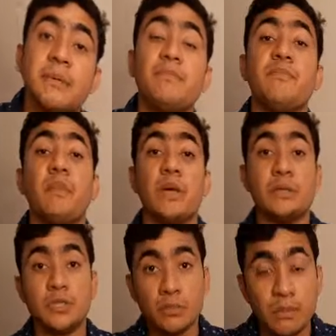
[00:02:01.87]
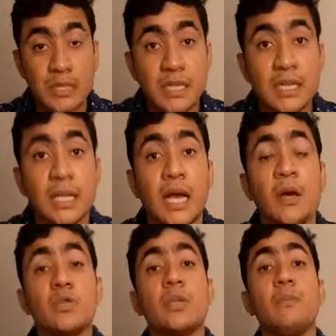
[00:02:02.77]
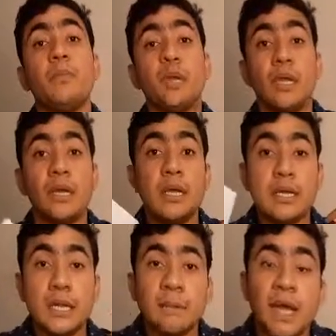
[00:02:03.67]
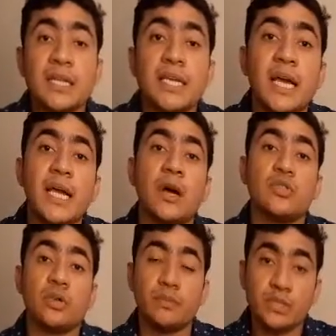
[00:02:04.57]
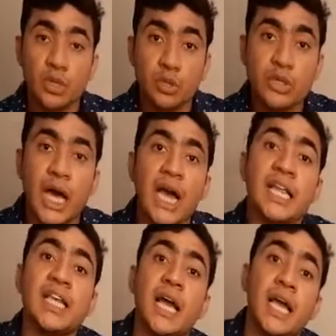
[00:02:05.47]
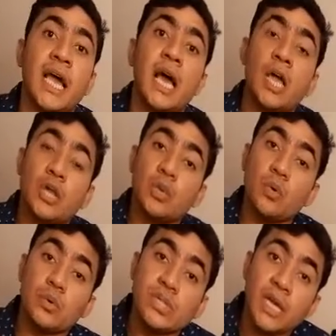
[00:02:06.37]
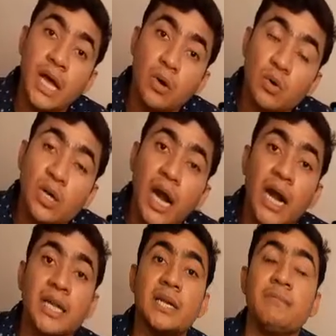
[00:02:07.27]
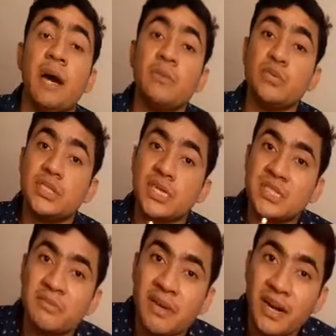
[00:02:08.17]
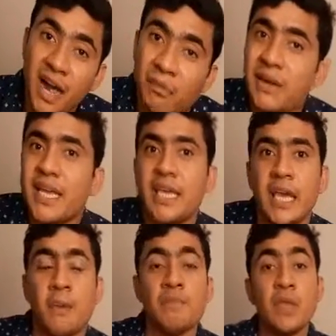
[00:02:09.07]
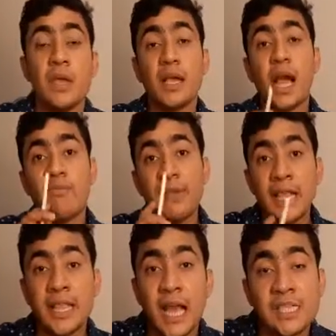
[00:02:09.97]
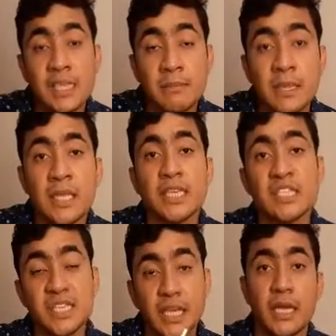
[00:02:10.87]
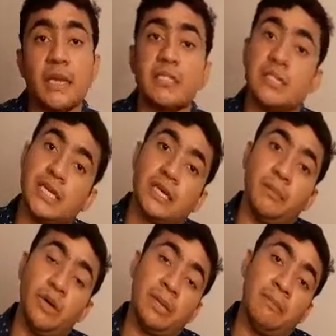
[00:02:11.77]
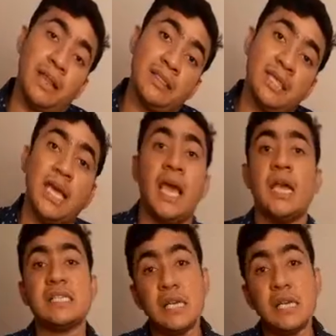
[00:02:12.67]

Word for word: ये जो मंदिर था उसका पुनर्निर्माण किया गया उसको जीर्णोद्धार किया गया तो उसका उद्घाटन बाबू जगजीवन राम ने किया काफ़ी ऐतिहासिक मंदिर सिख सिख कम्युनिटी मानती है